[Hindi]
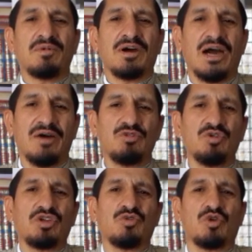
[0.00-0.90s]

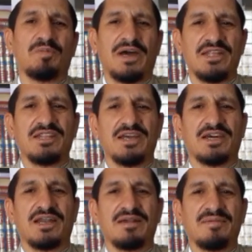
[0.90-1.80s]
खानदों की कुर्बानी
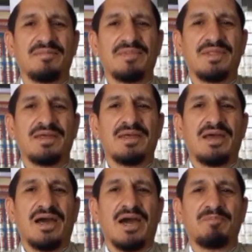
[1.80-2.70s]
देकर
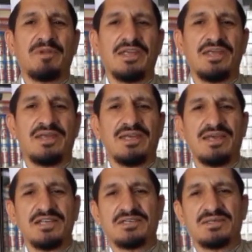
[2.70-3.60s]
अपनी
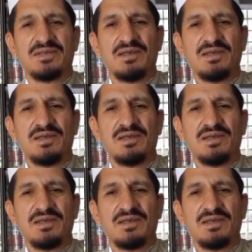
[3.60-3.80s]
इस